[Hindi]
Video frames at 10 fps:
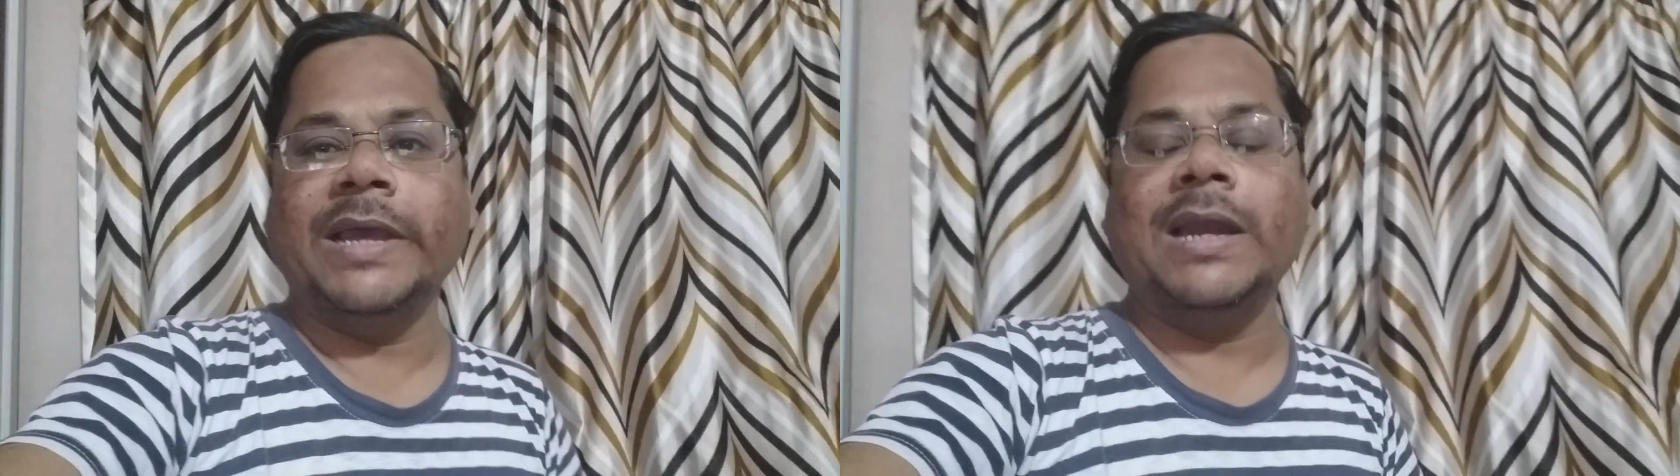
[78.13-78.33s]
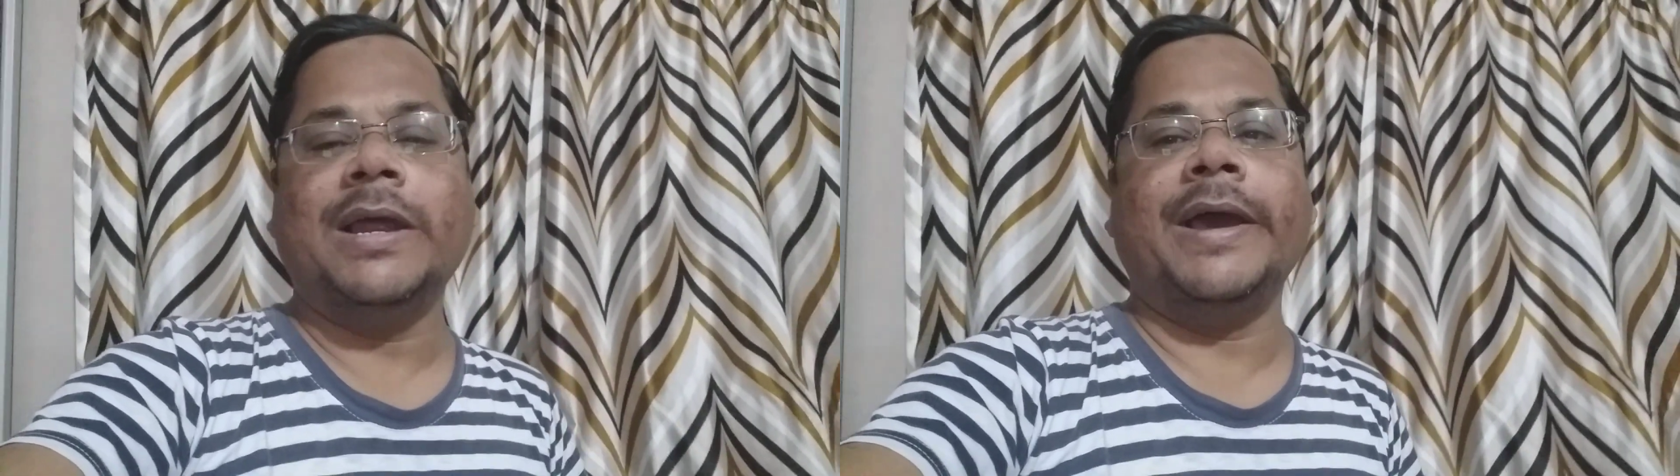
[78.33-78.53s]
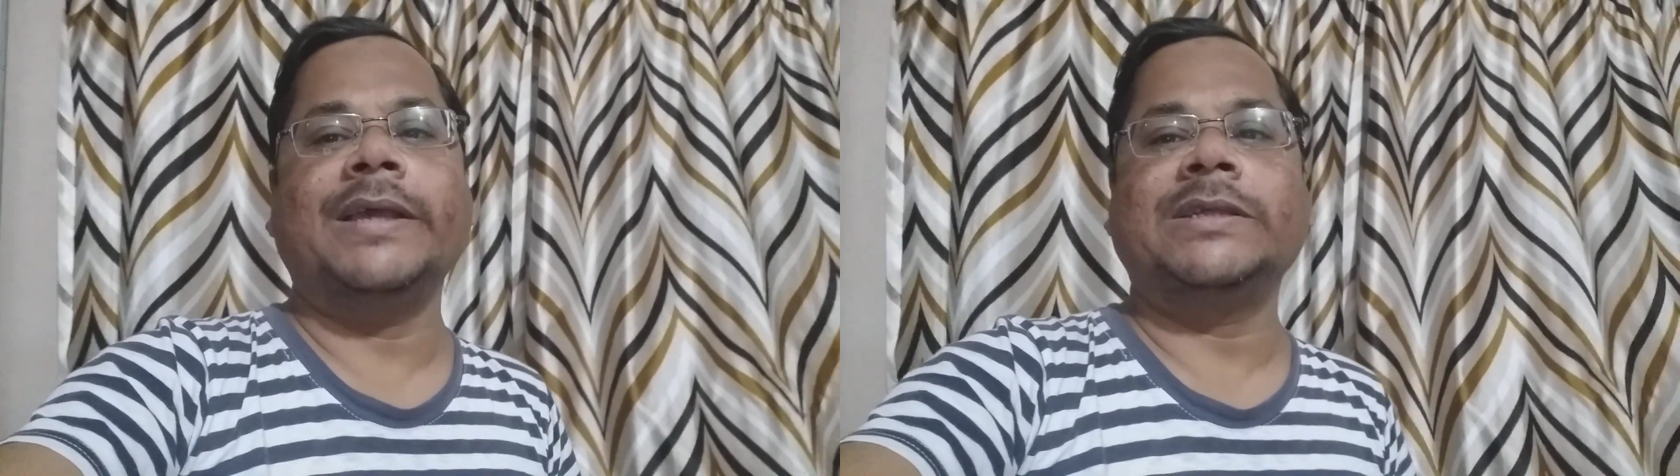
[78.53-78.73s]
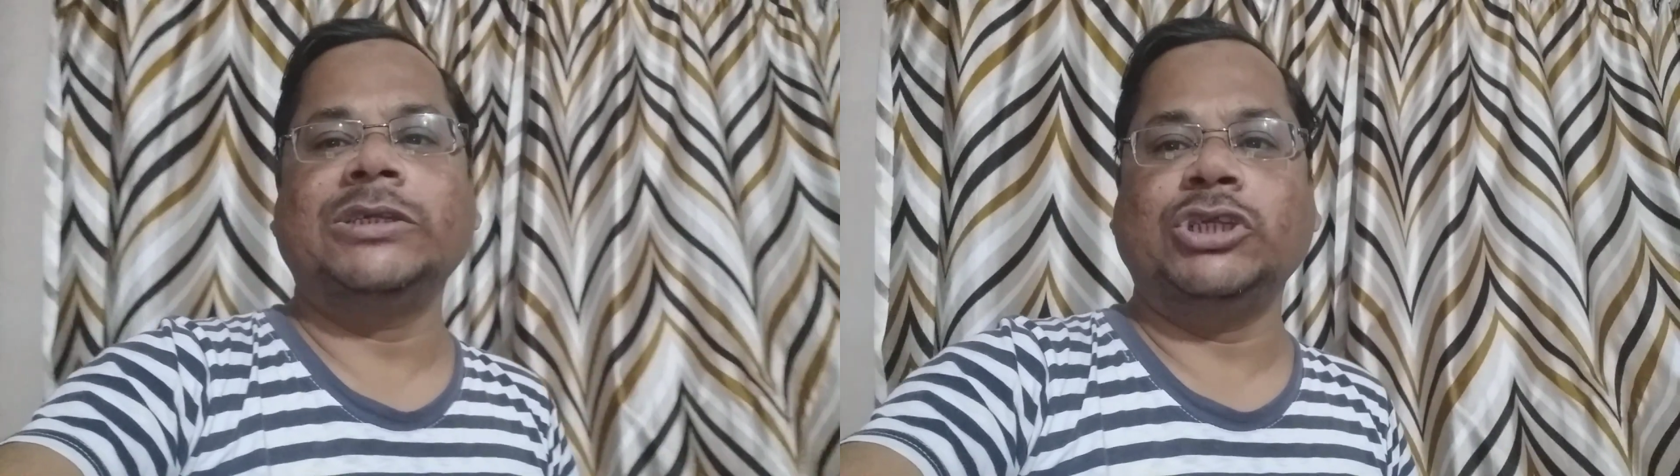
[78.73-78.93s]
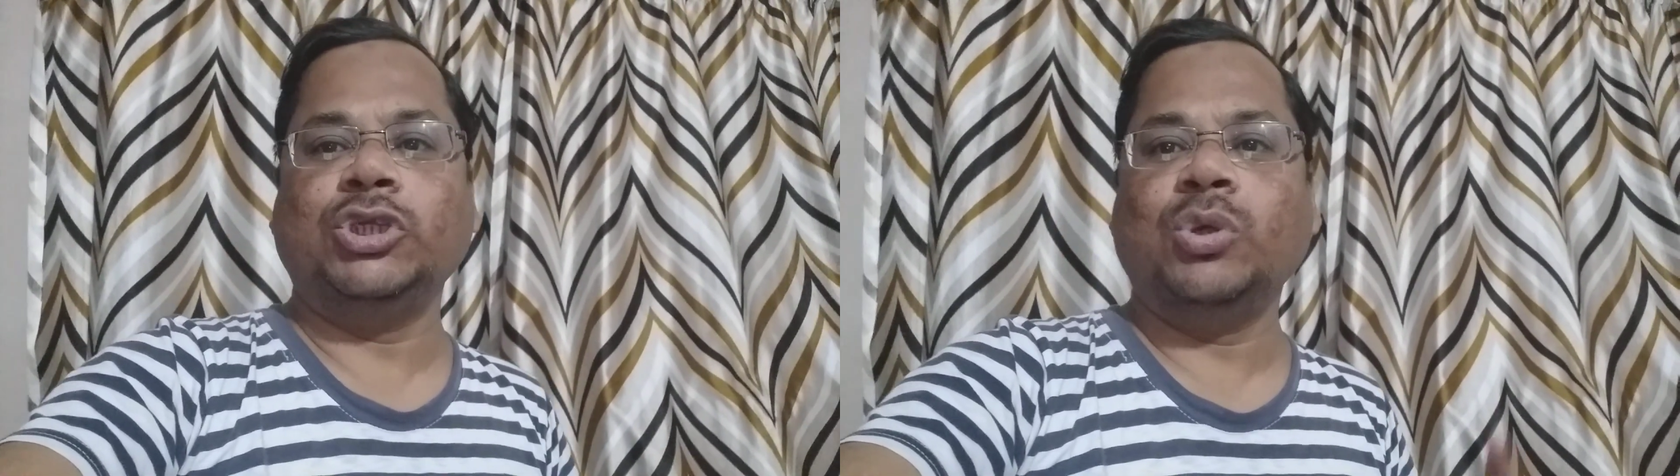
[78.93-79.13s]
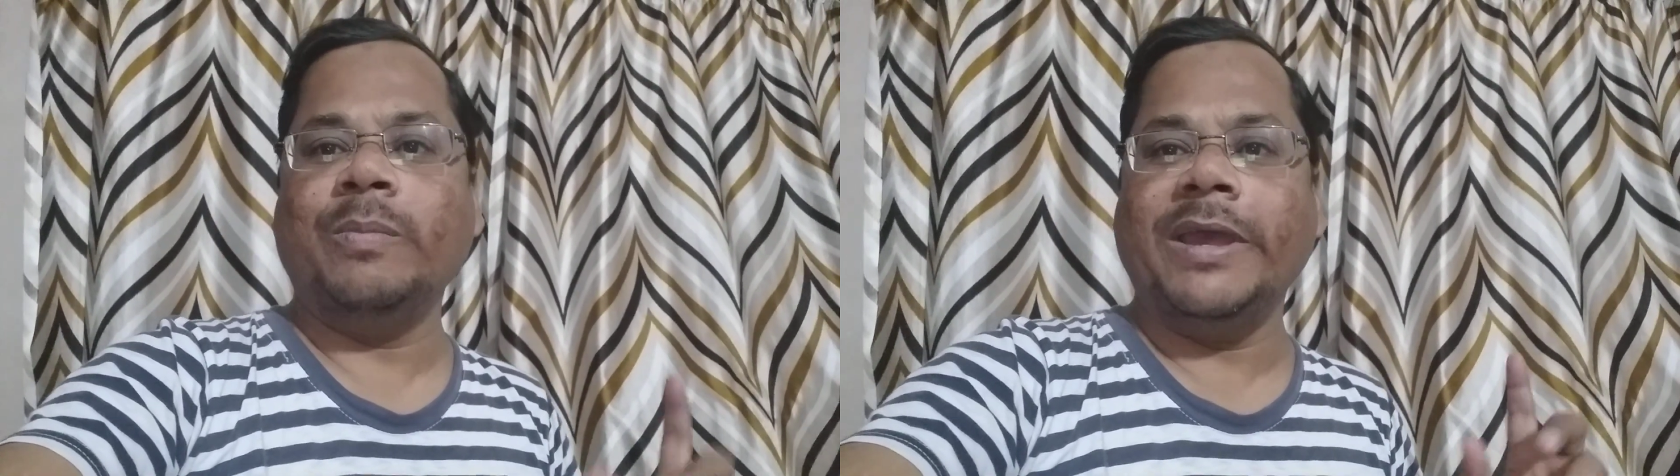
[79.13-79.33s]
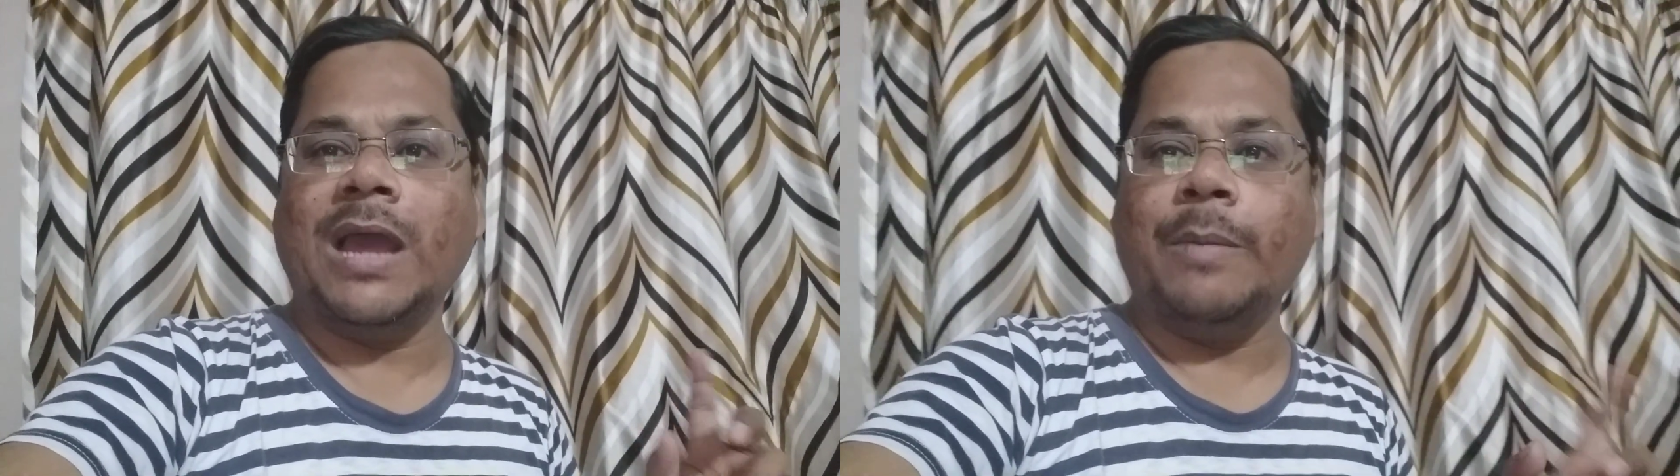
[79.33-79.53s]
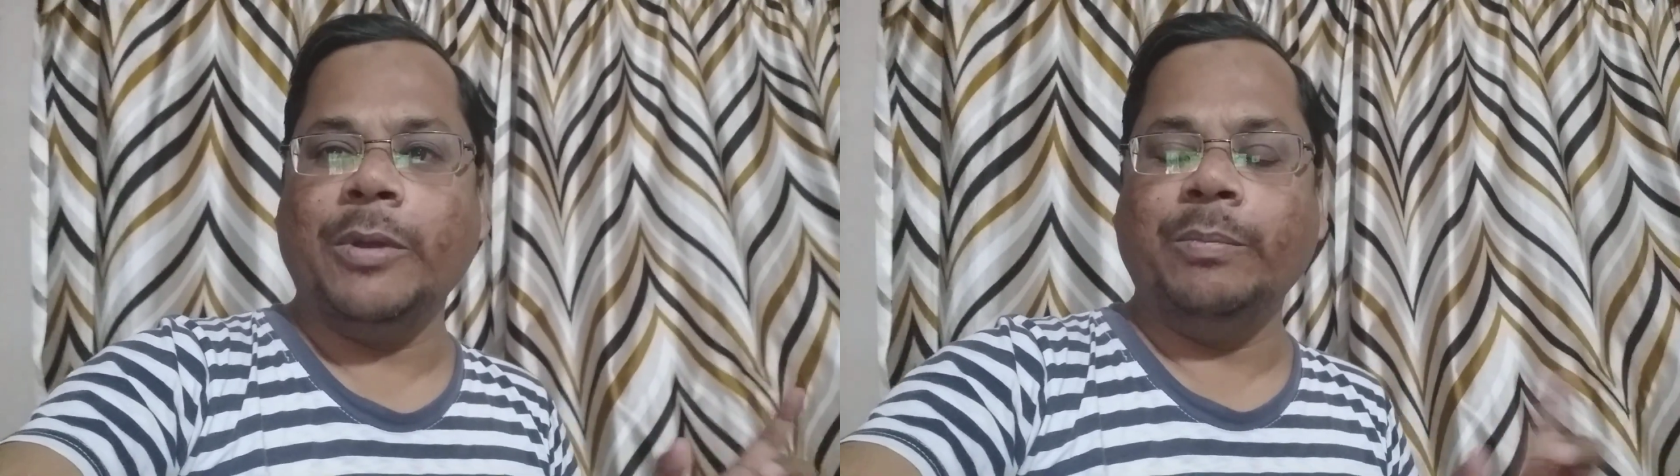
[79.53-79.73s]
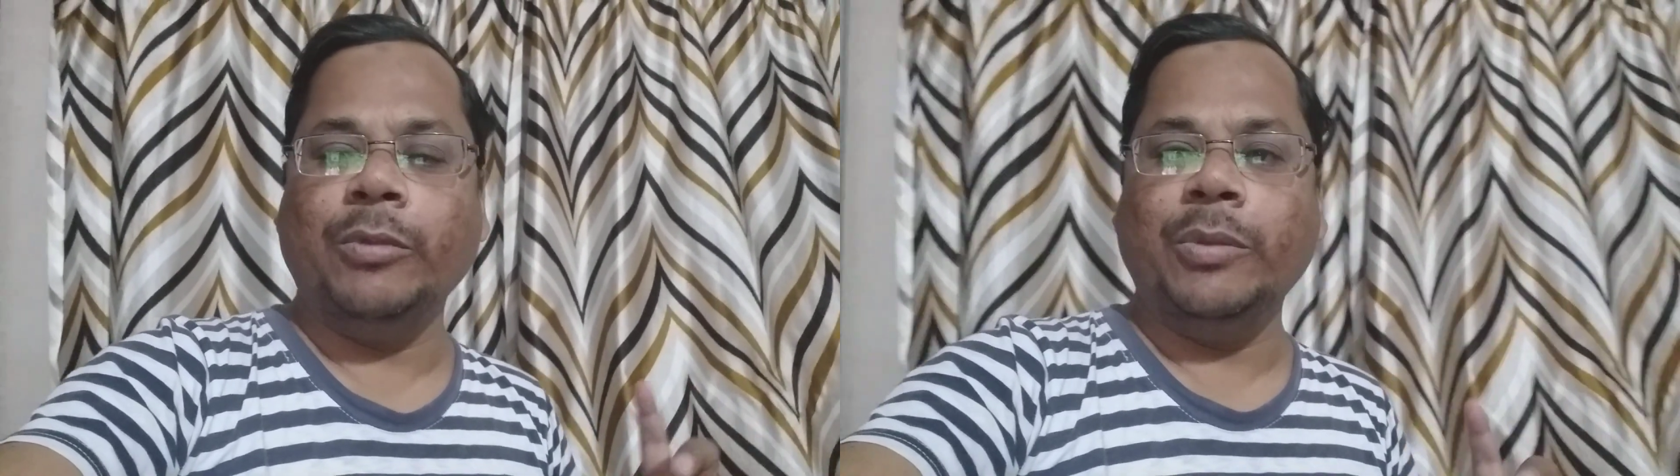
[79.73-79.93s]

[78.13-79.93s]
टेन का एस जो मैं यहाँ पर